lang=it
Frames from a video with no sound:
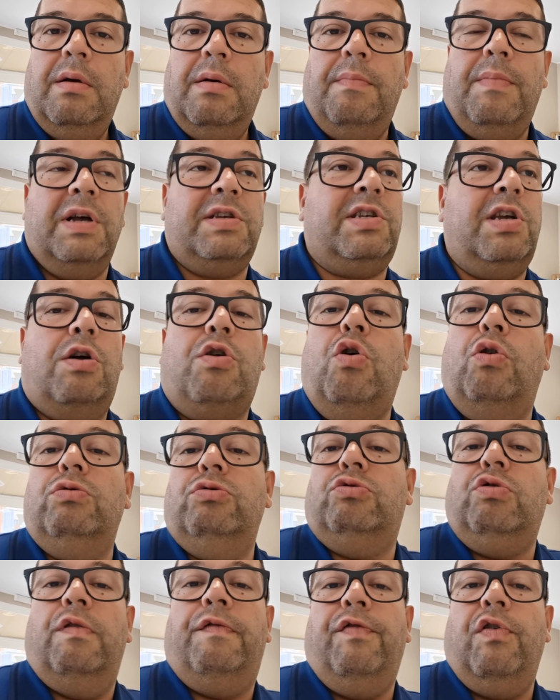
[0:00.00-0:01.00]
ma
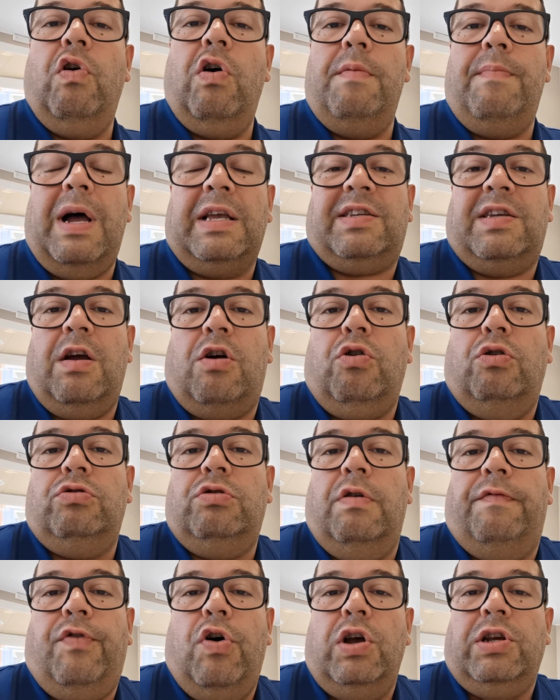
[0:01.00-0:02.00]
secondo voi, ma
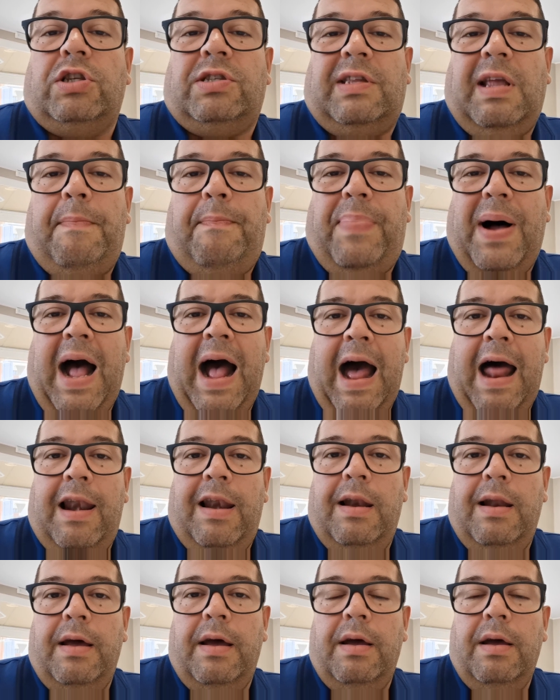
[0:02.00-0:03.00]
secondo voi ste
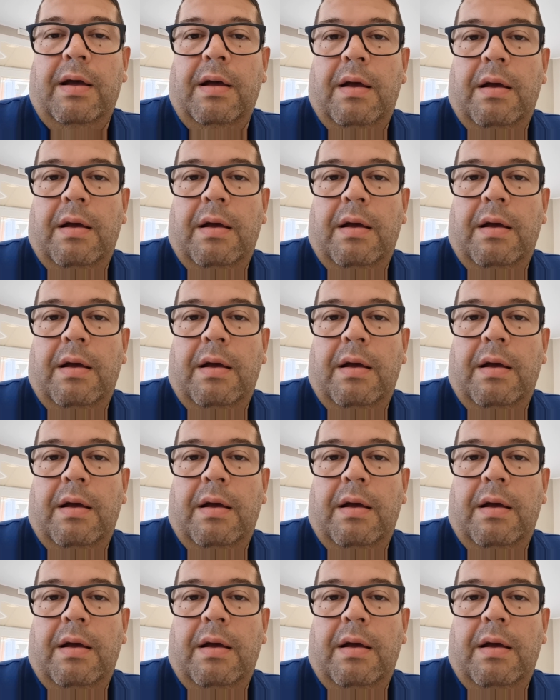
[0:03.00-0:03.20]
palle,